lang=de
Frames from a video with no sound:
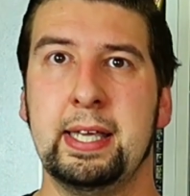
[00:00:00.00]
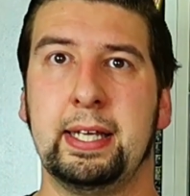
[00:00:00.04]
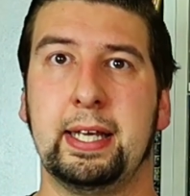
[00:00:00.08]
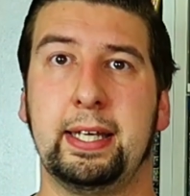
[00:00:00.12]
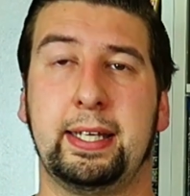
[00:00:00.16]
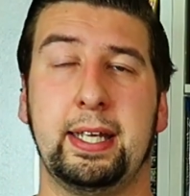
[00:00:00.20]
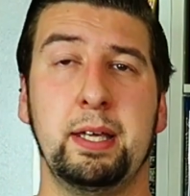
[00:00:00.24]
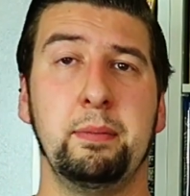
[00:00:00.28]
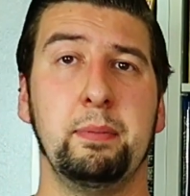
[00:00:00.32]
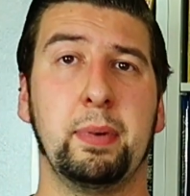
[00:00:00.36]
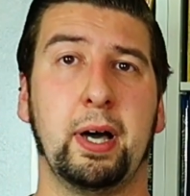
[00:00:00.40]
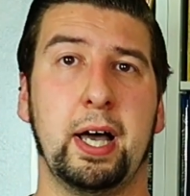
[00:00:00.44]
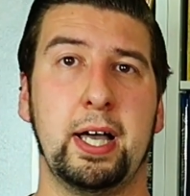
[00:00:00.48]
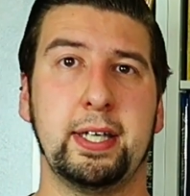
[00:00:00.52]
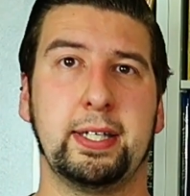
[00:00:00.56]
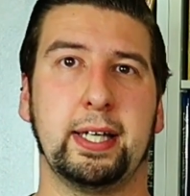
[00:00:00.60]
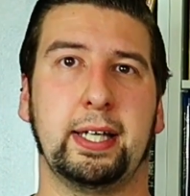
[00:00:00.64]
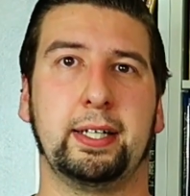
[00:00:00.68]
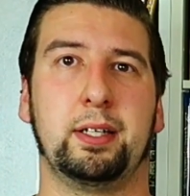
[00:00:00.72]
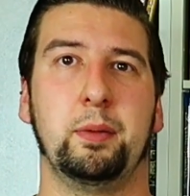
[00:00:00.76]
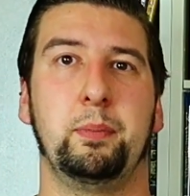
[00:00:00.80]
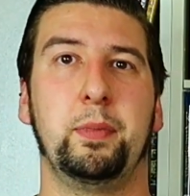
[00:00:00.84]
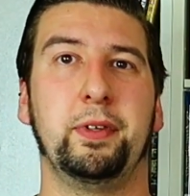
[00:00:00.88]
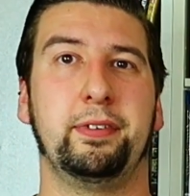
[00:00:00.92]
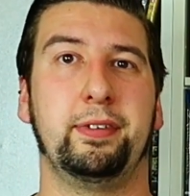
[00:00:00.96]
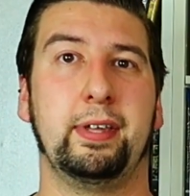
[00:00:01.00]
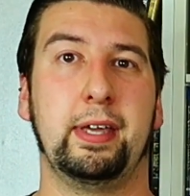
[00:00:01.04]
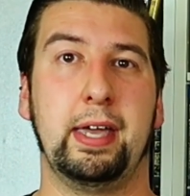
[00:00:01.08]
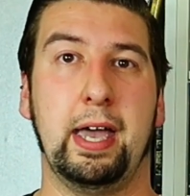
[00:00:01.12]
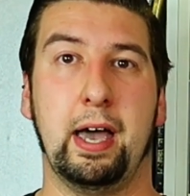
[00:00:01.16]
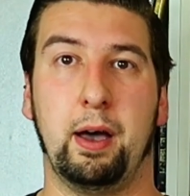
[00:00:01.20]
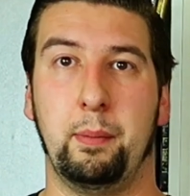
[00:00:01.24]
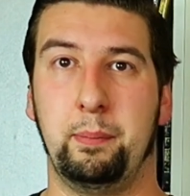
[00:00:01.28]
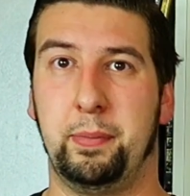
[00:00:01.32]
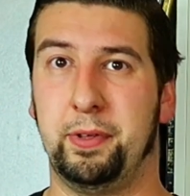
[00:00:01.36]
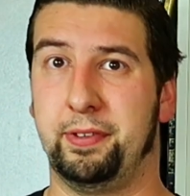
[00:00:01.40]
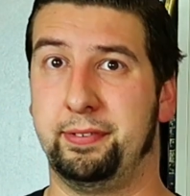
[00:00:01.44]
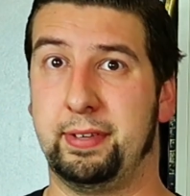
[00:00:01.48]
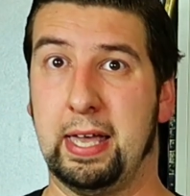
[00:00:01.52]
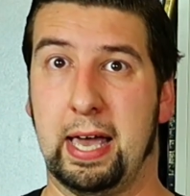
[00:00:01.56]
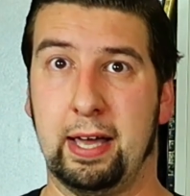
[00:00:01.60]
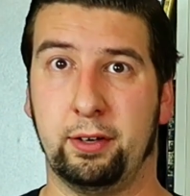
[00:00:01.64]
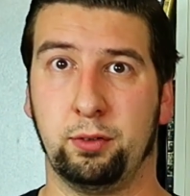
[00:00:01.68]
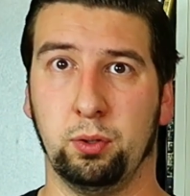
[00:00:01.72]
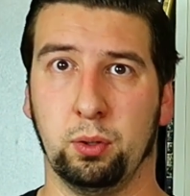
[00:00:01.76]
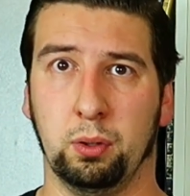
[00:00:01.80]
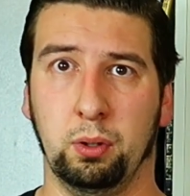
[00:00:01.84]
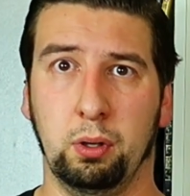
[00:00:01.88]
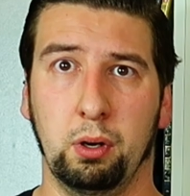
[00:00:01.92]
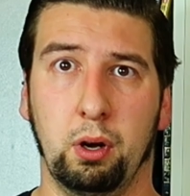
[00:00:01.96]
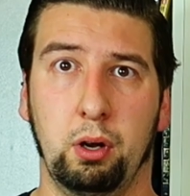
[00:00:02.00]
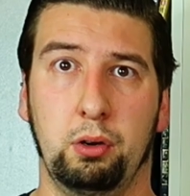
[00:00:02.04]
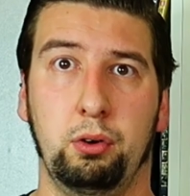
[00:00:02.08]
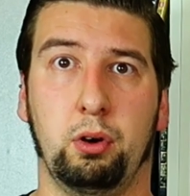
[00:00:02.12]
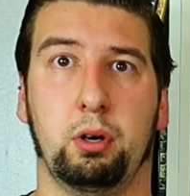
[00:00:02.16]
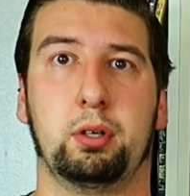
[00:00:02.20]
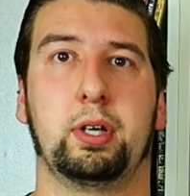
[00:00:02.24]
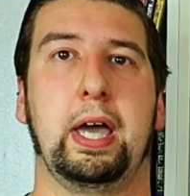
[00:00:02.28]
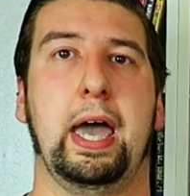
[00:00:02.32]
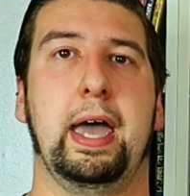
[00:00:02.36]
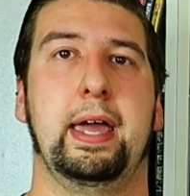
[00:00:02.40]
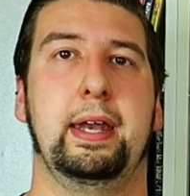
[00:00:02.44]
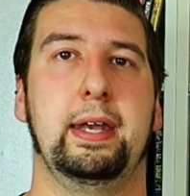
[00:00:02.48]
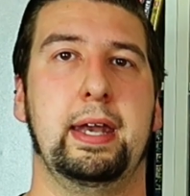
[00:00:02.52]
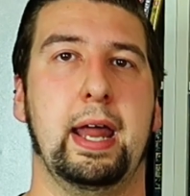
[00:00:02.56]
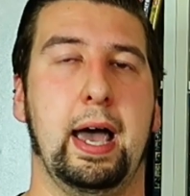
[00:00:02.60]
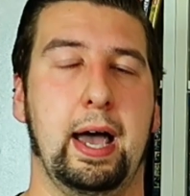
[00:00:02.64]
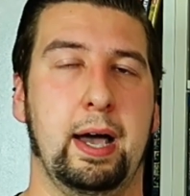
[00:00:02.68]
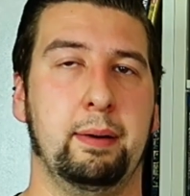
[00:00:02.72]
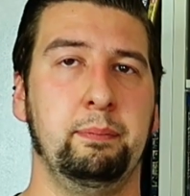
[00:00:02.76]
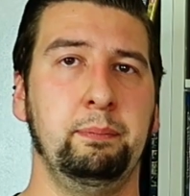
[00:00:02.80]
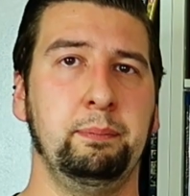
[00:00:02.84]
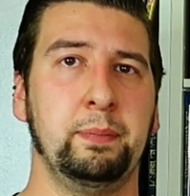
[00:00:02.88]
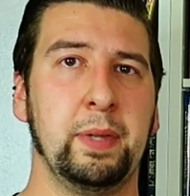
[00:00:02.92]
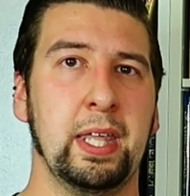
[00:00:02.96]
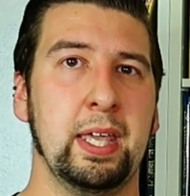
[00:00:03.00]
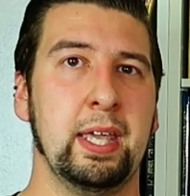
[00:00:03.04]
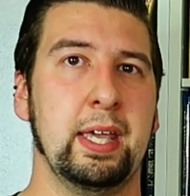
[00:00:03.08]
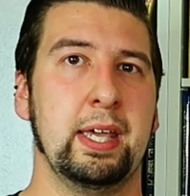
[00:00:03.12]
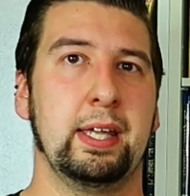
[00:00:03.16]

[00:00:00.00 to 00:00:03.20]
Der Themenbereich hatte bisher, bis dato noch keinen Namen.